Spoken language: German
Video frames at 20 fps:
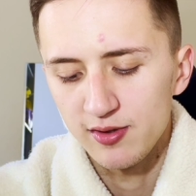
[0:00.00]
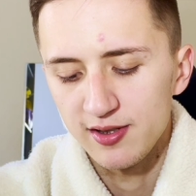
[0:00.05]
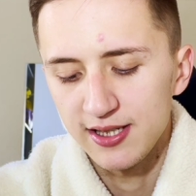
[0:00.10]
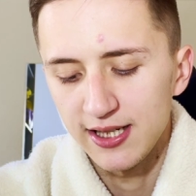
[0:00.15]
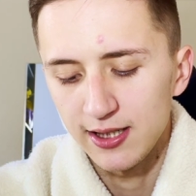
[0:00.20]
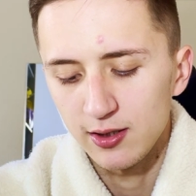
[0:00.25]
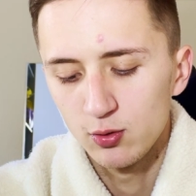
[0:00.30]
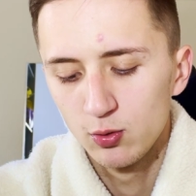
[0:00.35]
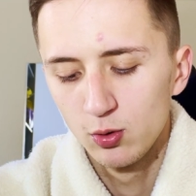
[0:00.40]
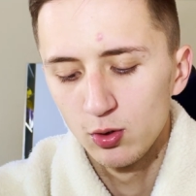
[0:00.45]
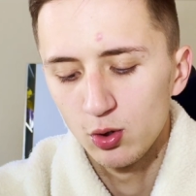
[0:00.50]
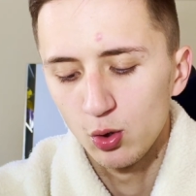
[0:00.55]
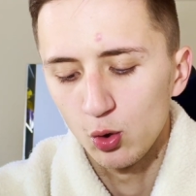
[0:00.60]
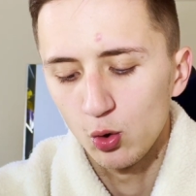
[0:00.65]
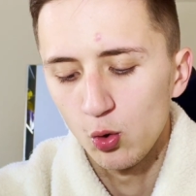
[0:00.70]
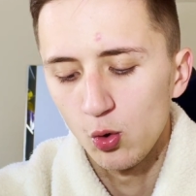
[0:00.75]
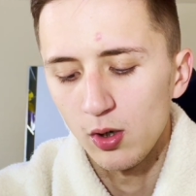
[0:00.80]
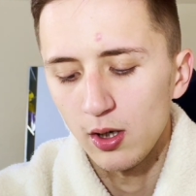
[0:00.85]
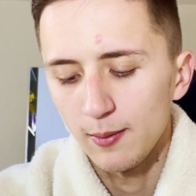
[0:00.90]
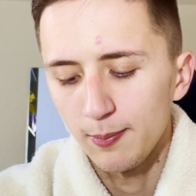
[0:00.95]
sehr cool,
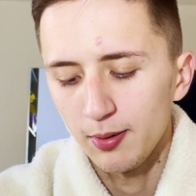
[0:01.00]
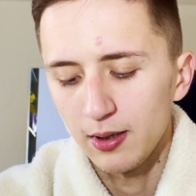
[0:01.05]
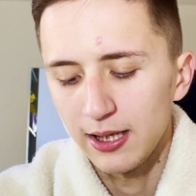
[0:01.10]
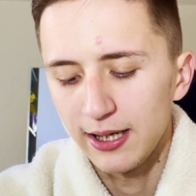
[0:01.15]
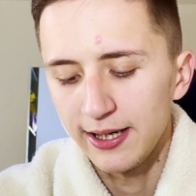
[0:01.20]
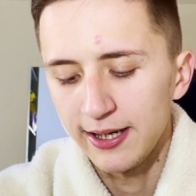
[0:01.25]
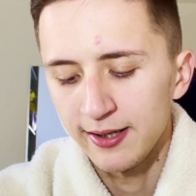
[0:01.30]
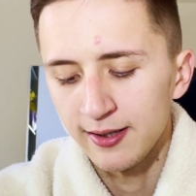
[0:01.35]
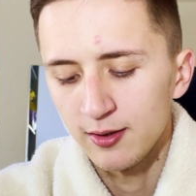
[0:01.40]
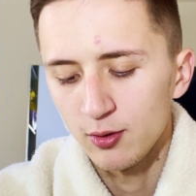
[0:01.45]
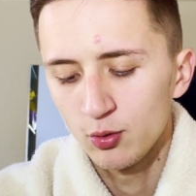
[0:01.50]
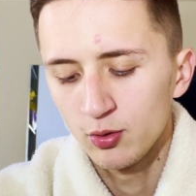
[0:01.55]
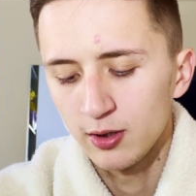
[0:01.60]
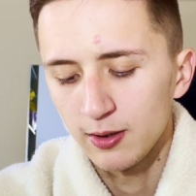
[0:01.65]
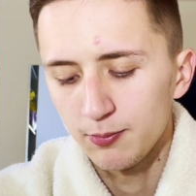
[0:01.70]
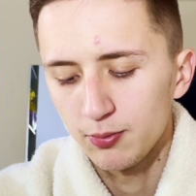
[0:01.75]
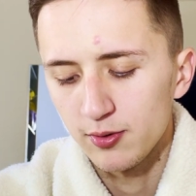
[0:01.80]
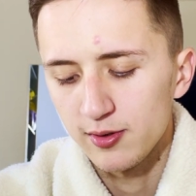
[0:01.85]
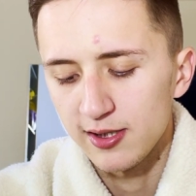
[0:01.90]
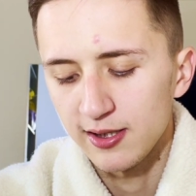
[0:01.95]
Cocoa Plan,
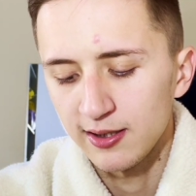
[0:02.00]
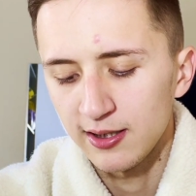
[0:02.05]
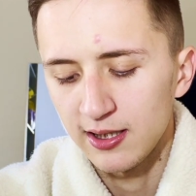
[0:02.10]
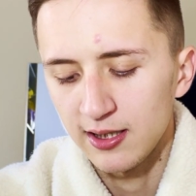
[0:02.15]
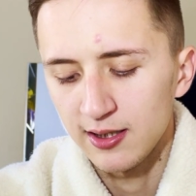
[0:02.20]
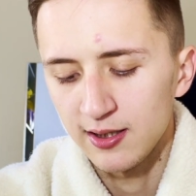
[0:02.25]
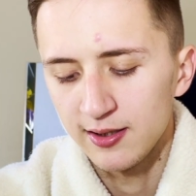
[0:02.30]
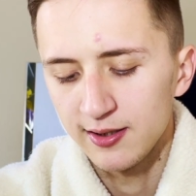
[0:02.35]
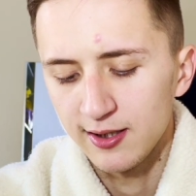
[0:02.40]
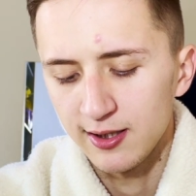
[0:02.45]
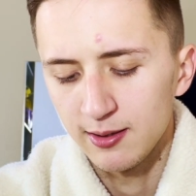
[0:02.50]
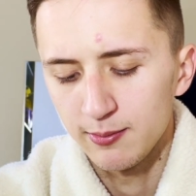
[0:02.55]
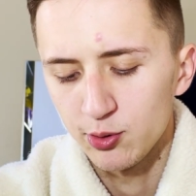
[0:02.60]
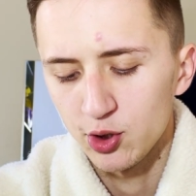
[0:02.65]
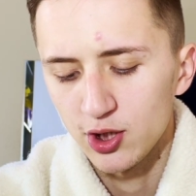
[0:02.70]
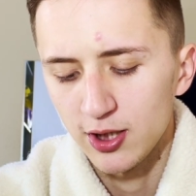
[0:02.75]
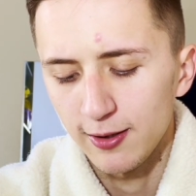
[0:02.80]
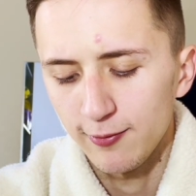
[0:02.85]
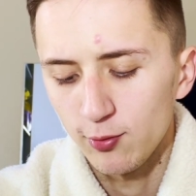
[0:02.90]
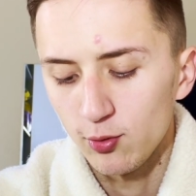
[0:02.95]
100% nachhaltiger
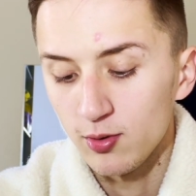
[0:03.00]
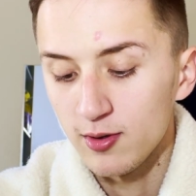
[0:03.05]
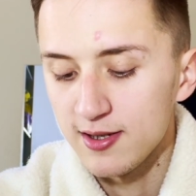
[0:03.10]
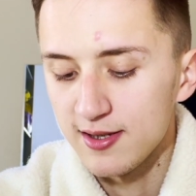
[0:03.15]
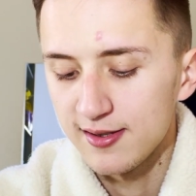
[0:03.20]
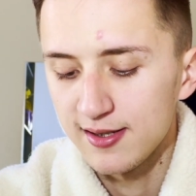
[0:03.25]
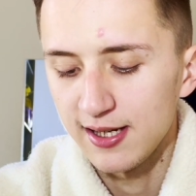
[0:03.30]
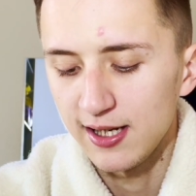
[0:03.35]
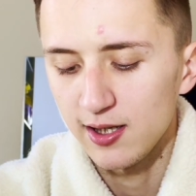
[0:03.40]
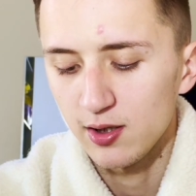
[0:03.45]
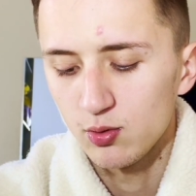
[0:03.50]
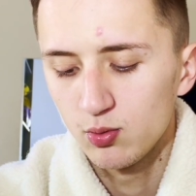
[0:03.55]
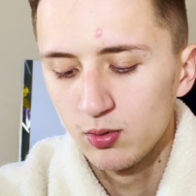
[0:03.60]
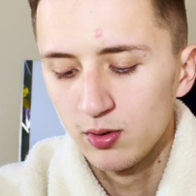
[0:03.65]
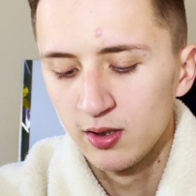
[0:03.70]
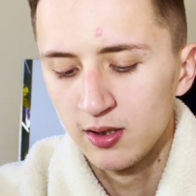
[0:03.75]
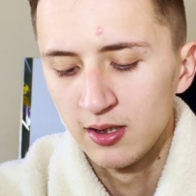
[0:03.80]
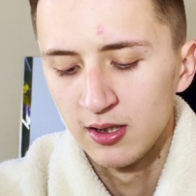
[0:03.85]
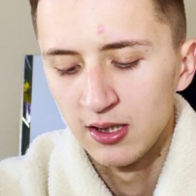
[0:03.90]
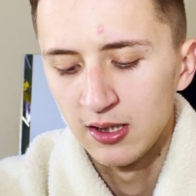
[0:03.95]
Beschaffung, sehr
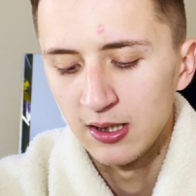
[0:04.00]
cool.